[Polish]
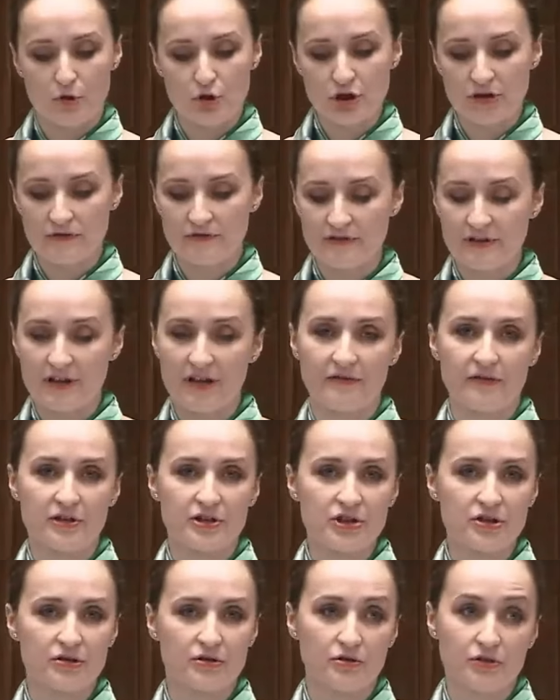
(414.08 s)
może
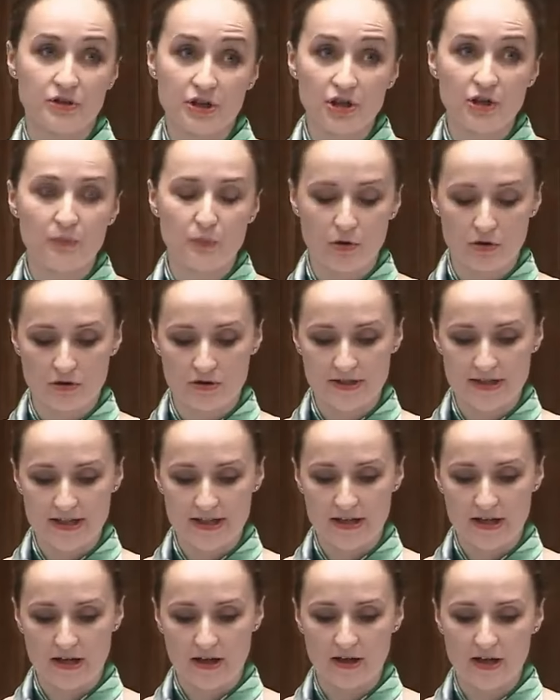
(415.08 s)
wydawać się to nie do
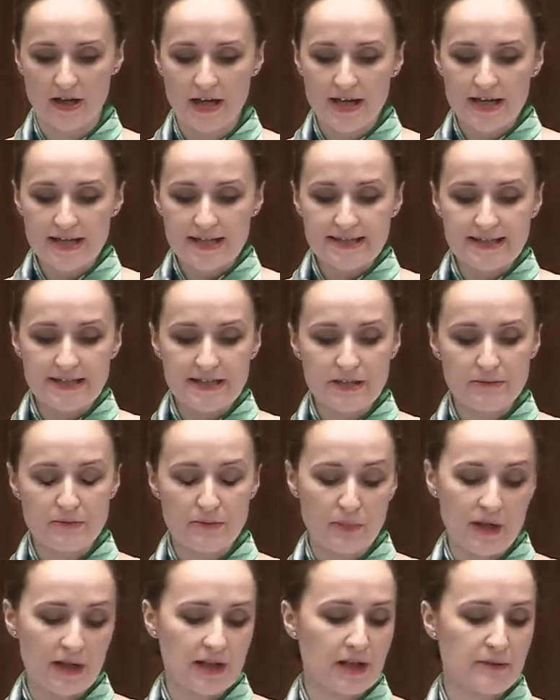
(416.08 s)
pogodzenia z innymi
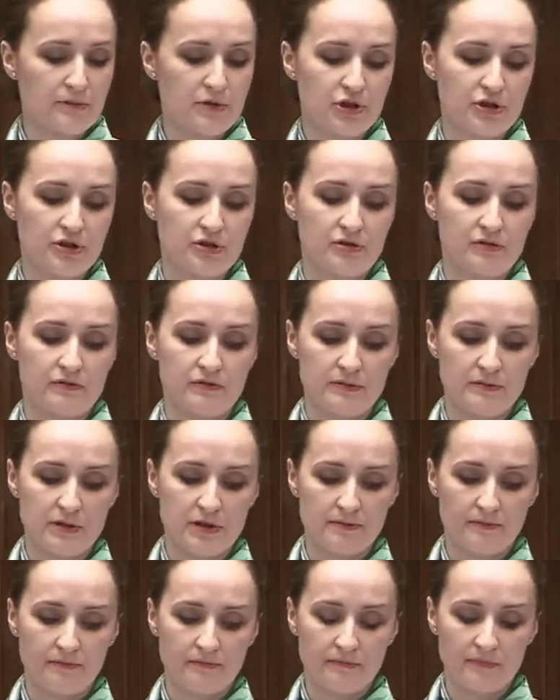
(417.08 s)
planami życiowymi.
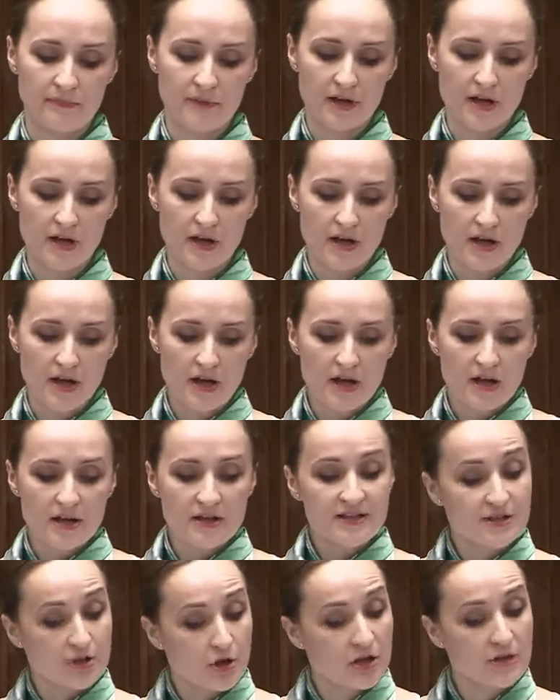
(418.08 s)

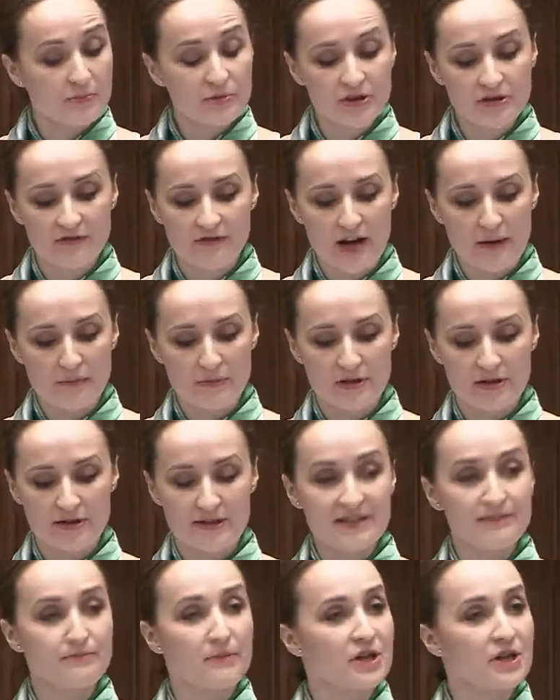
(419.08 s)
Stoję przed Wami z